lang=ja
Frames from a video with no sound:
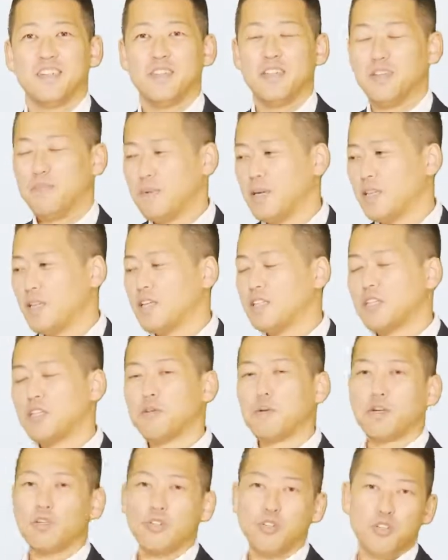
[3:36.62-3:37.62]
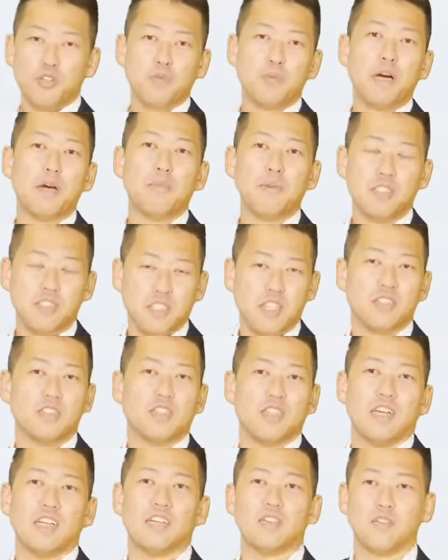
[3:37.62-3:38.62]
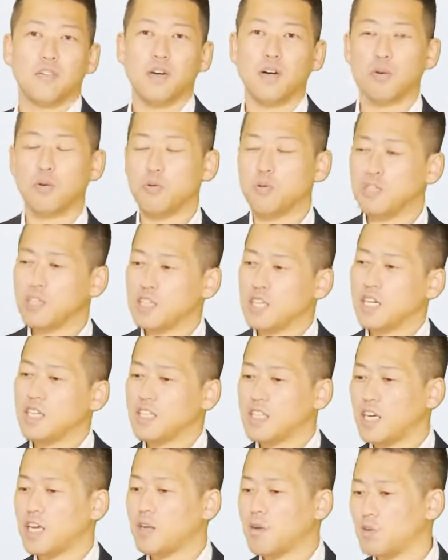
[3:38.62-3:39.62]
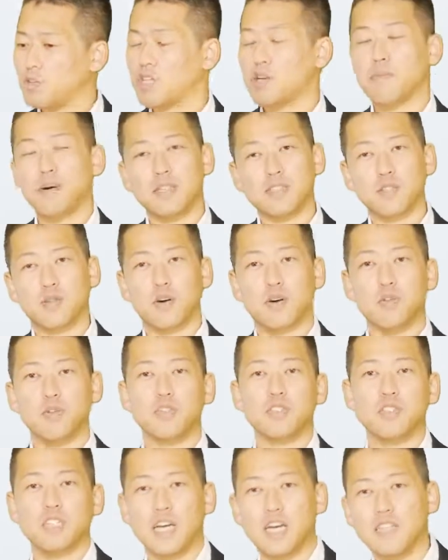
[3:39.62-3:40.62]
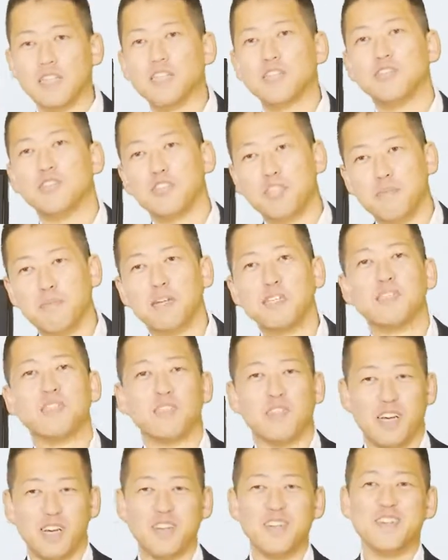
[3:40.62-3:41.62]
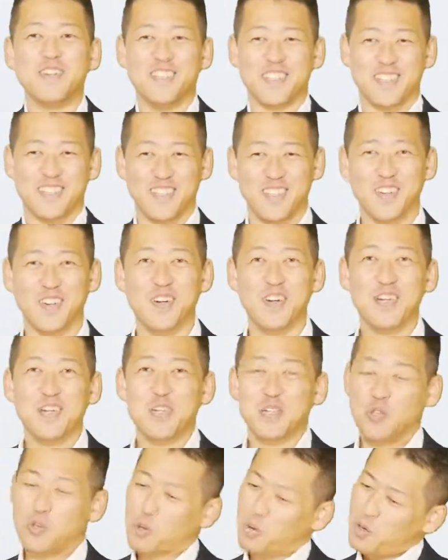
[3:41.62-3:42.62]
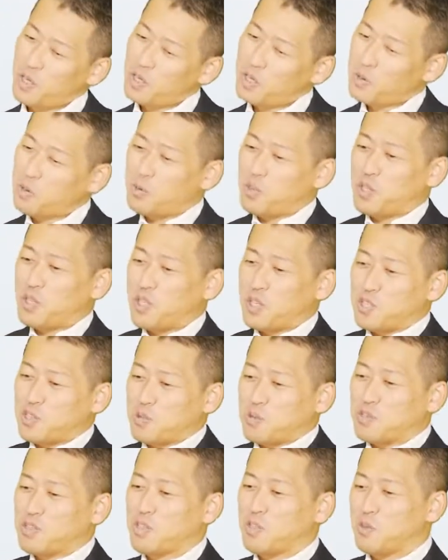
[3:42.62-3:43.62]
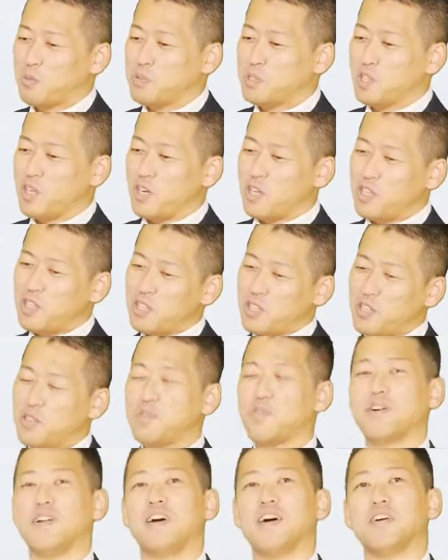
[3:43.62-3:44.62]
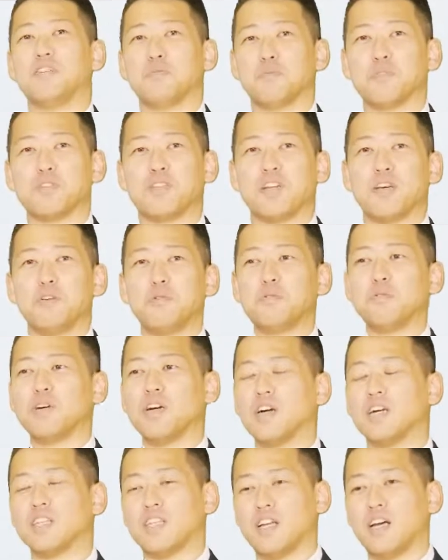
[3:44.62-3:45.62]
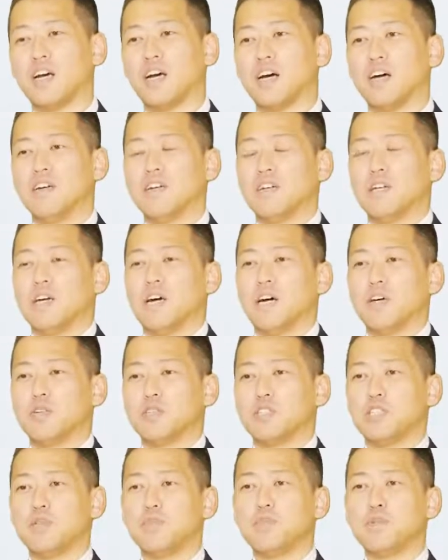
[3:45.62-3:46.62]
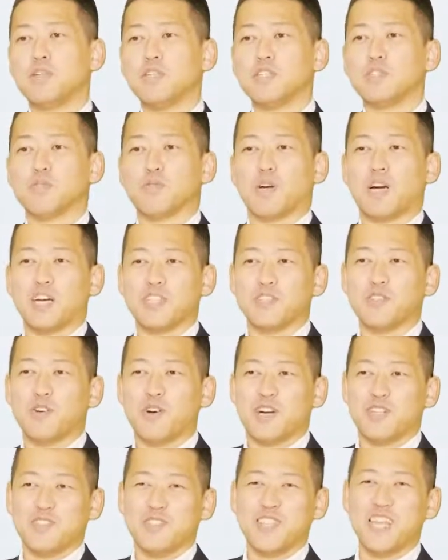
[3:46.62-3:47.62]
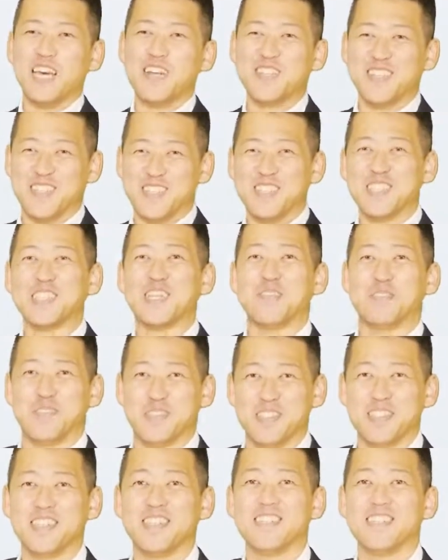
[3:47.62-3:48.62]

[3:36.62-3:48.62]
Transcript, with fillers: で、まあね、例えば Google マイビジネスなんていうのは、この時間帯混んでますとか、この時間帯空いてますっていうのあるんですけど、どうやってこんなん継続してるのお店が入れてんのかなと思ったら、よく考えたら、あの GPS の数を数えてるんですね、多分。っ